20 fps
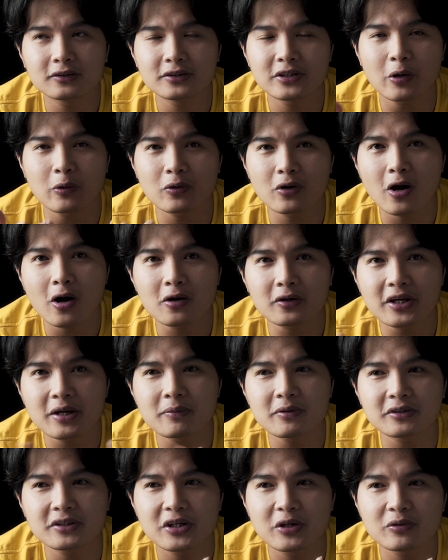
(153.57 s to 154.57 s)
giàu có
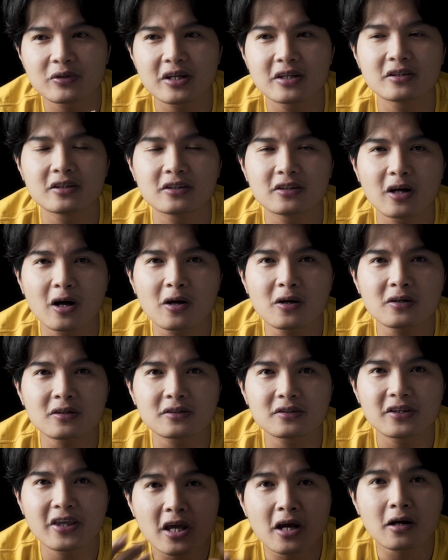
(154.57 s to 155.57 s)
kiếm được nhiều tiền từ nó
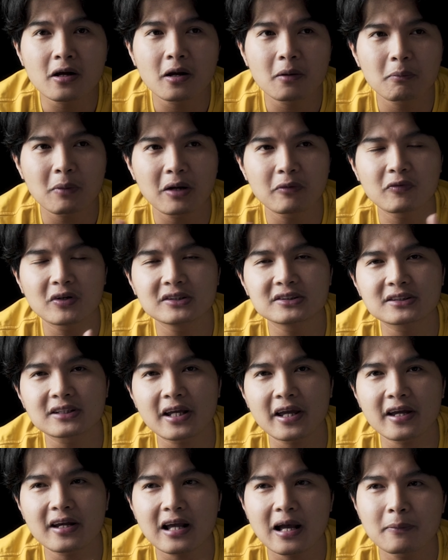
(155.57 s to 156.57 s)
nhưng bạn vẫn
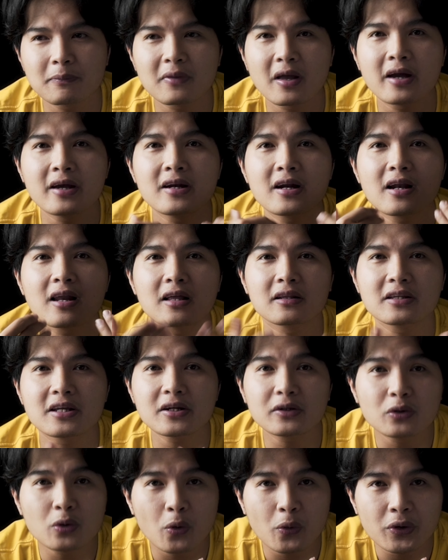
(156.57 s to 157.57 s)
sẽ cảm thấy rất là
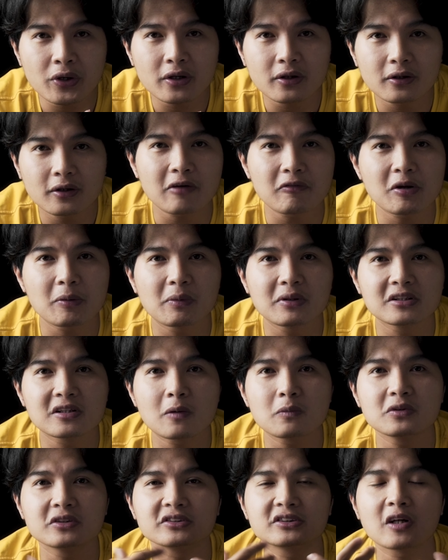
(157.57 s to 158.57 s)
tiếc nuối tại vì mình
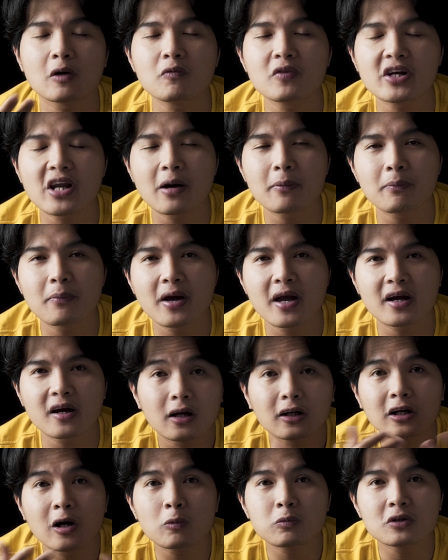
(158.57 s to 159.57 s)
không được sống với đam mê
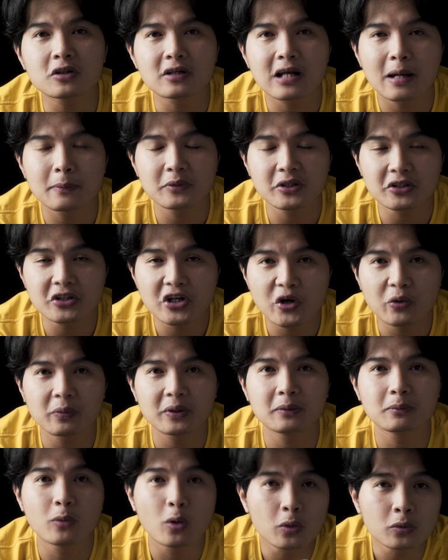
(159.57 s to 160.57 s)
không được làm những điều
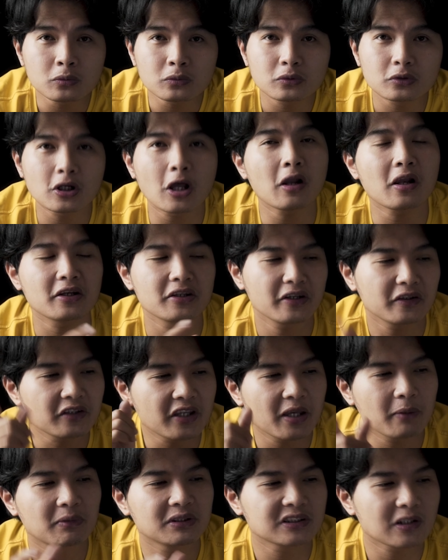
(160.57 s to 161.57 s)
mình muốn đó là những
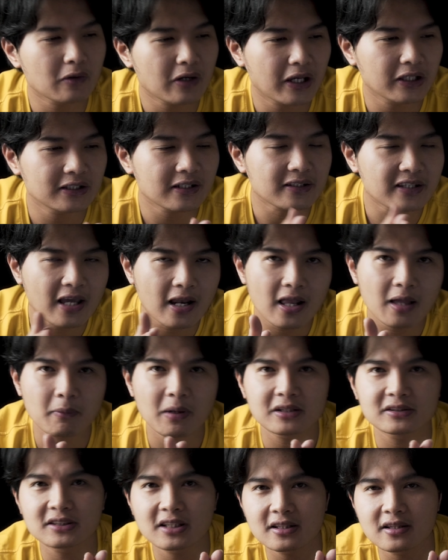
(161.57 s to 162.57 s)
gì mà sau này chắc chắn là
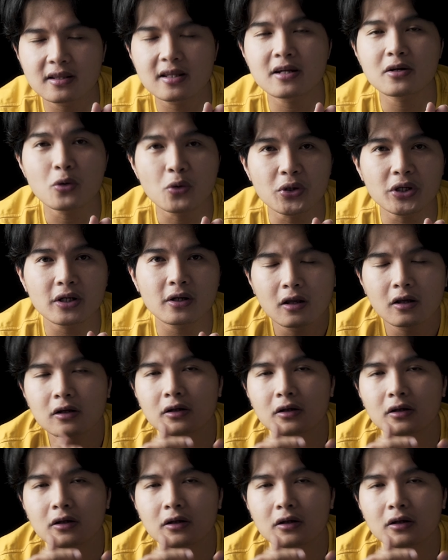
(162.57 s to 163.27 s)
bạn sẽ tiếc nuối